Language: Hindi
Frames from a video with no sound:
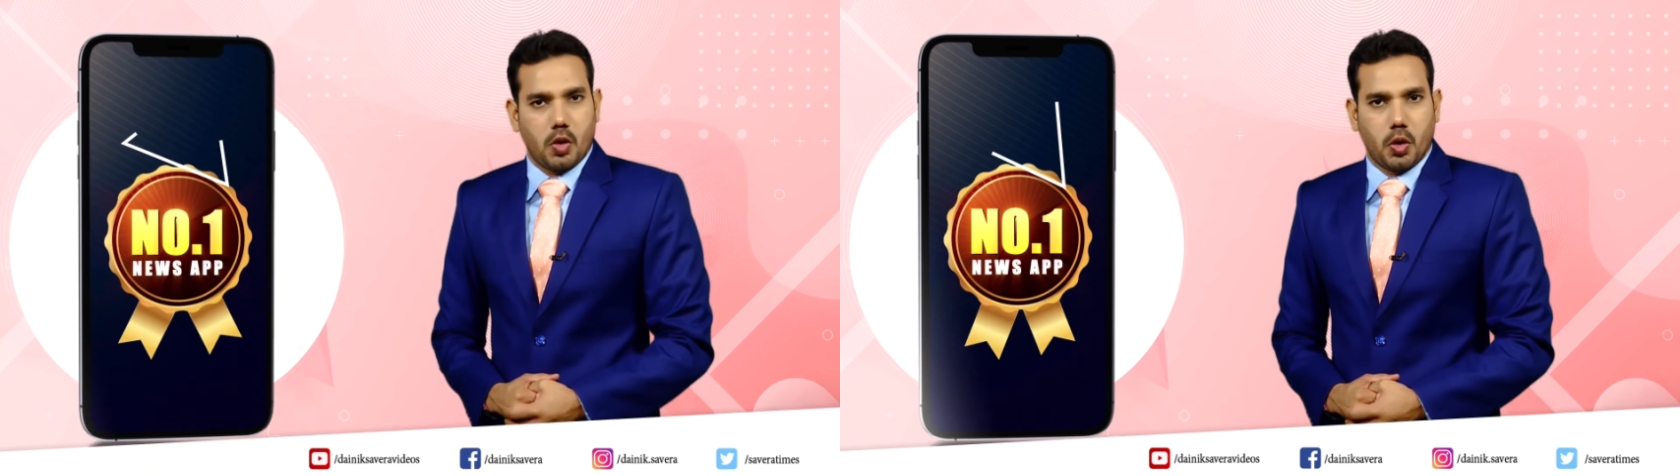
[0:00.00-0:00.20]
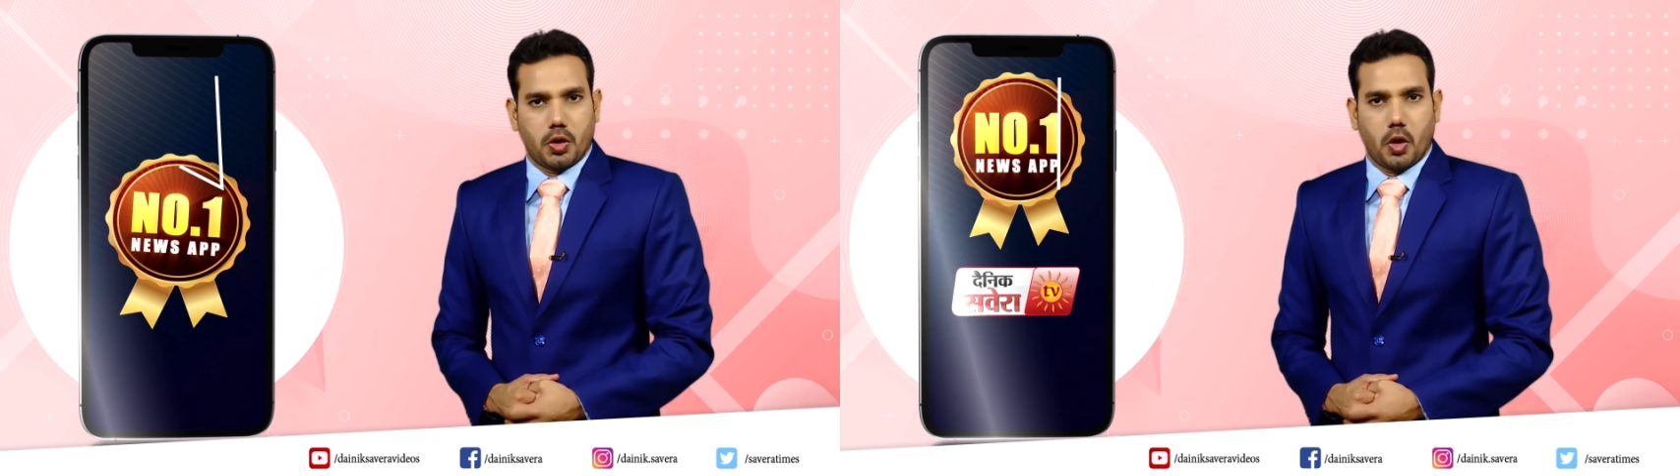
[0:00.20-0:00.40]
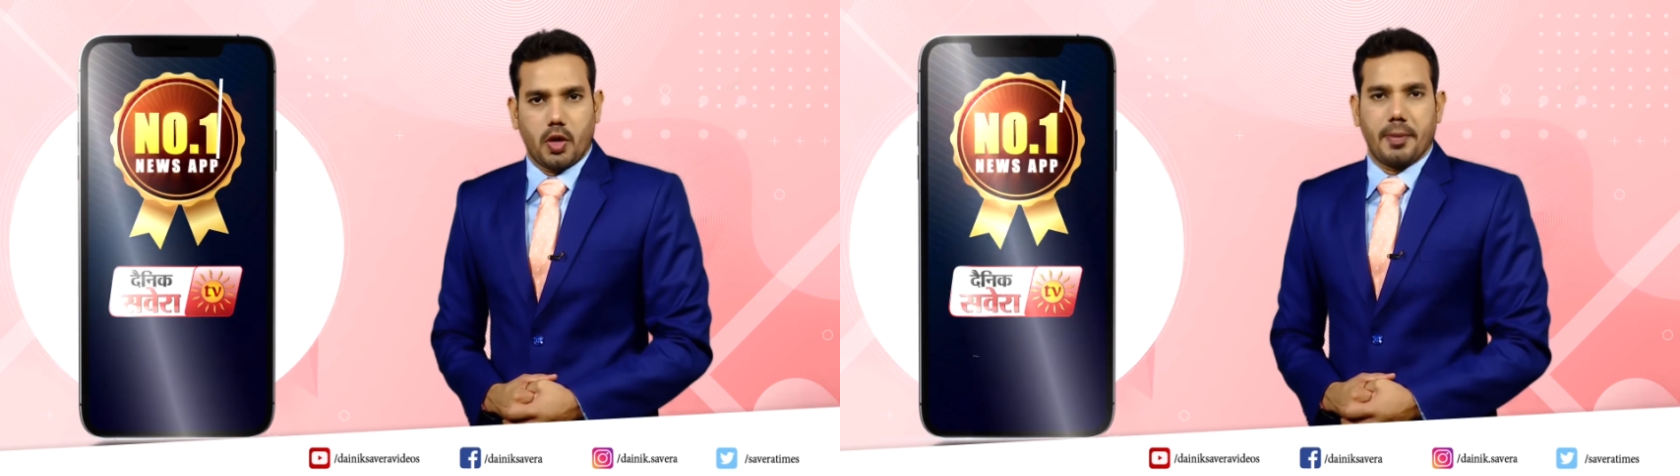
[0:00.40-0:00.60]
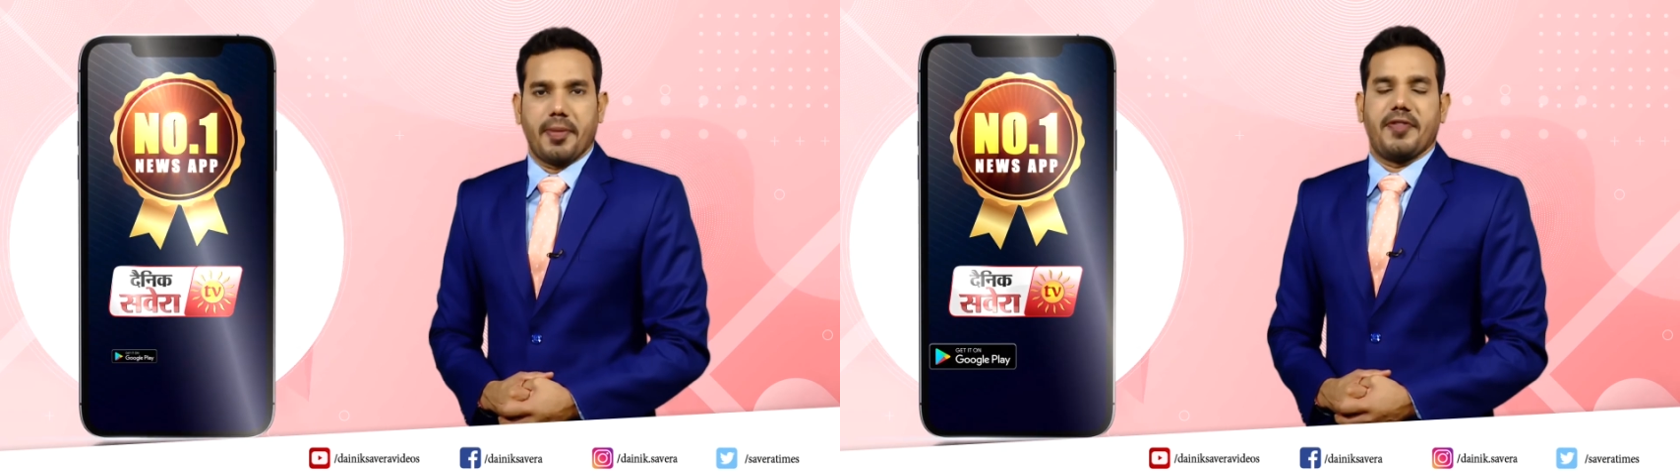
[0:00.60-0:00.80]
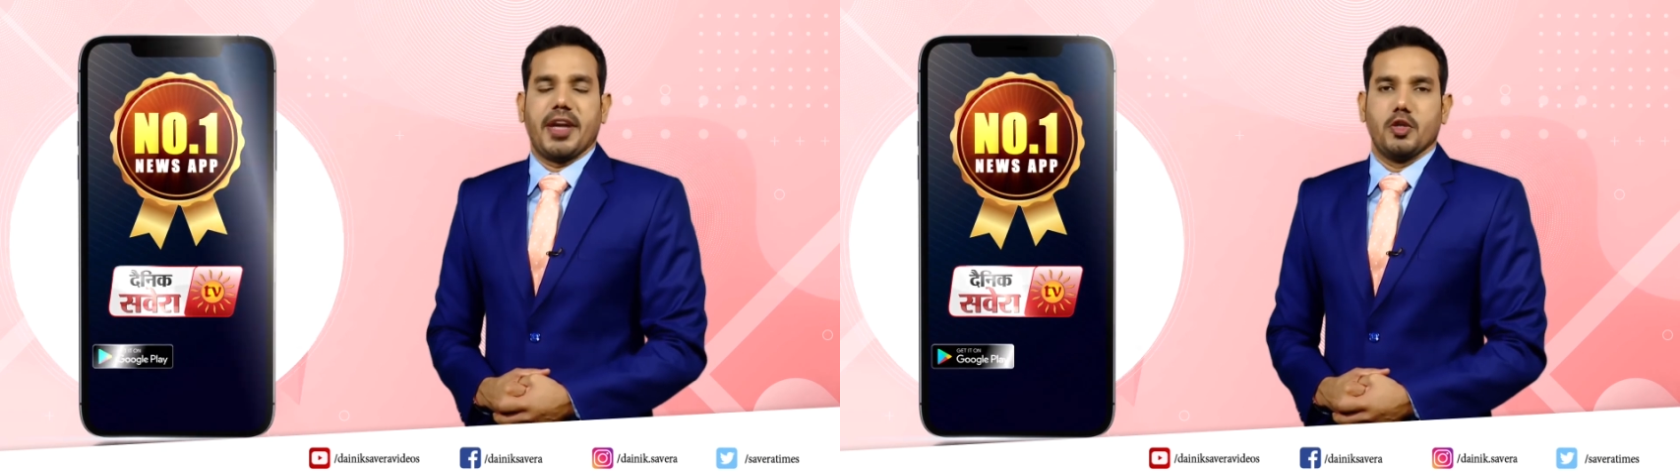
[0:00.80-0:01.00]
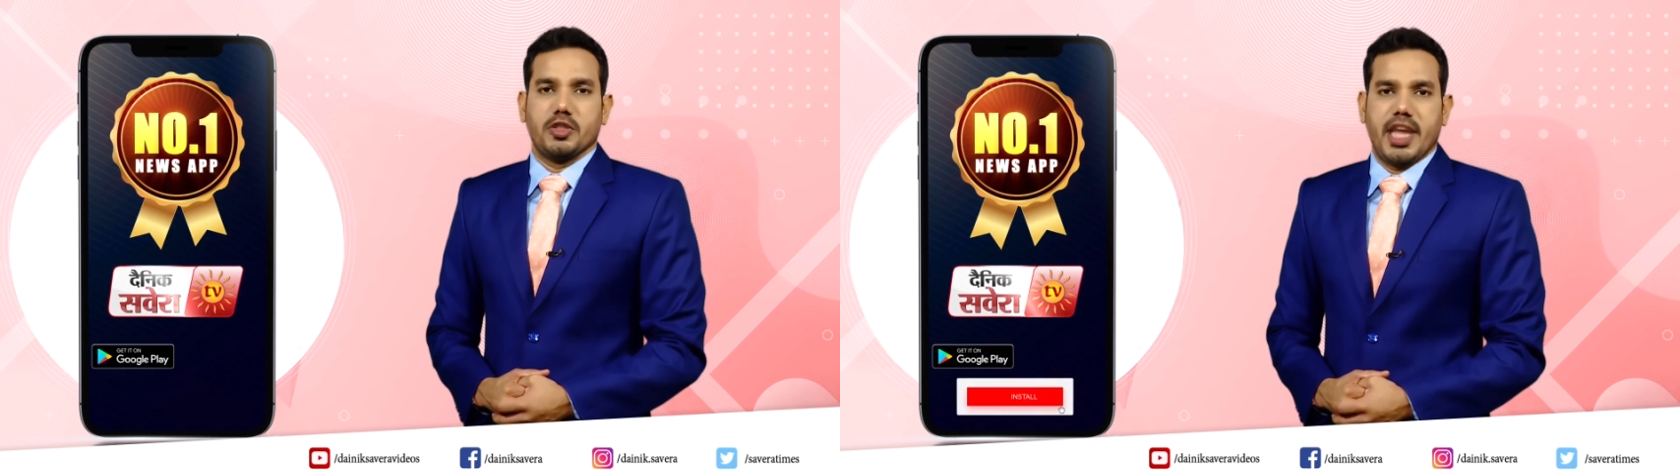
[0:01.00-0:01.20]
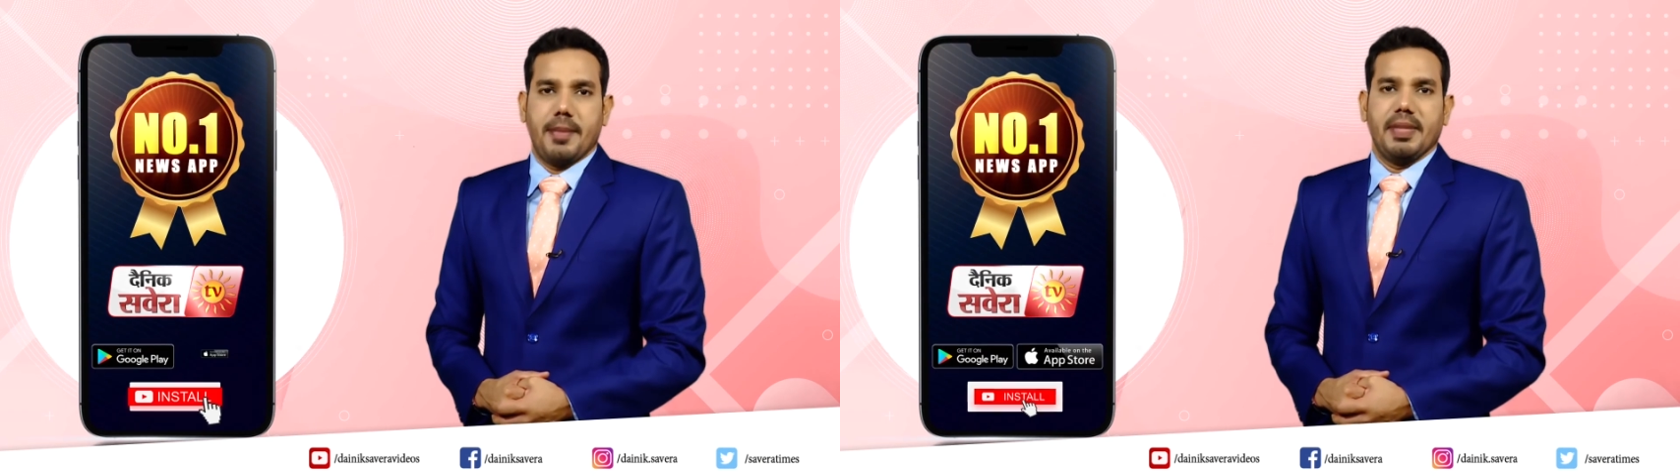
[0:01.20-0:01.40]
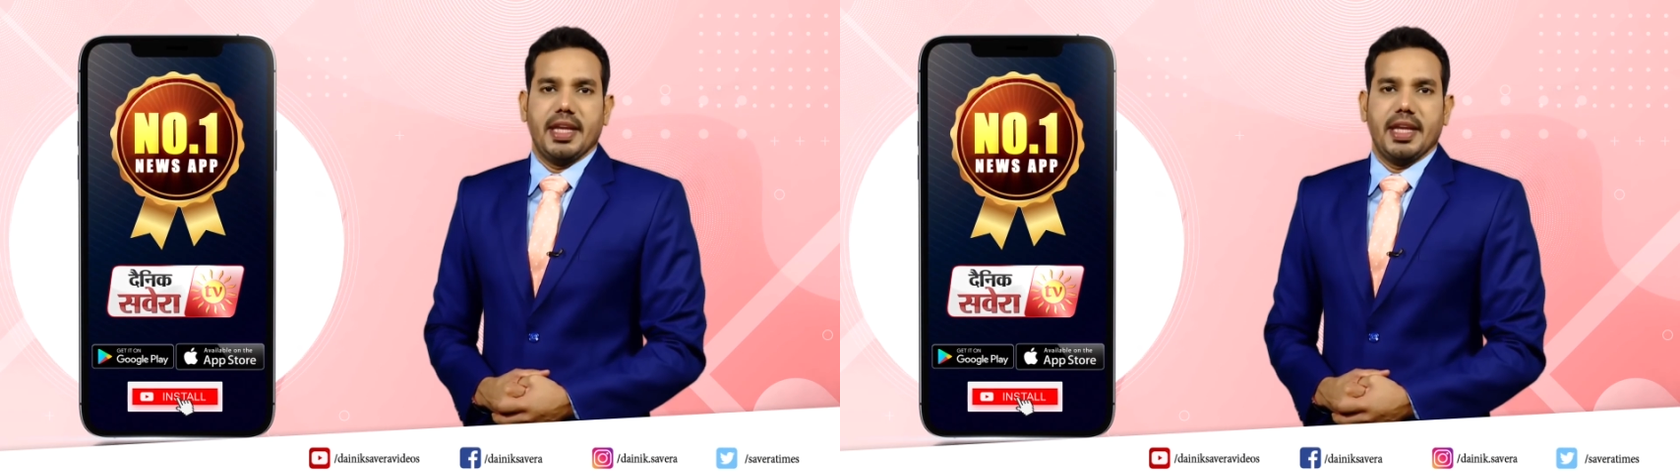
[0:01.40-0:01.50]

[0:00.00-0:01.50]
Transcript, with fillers: डाउनलोड करो नंबर वन न्यूज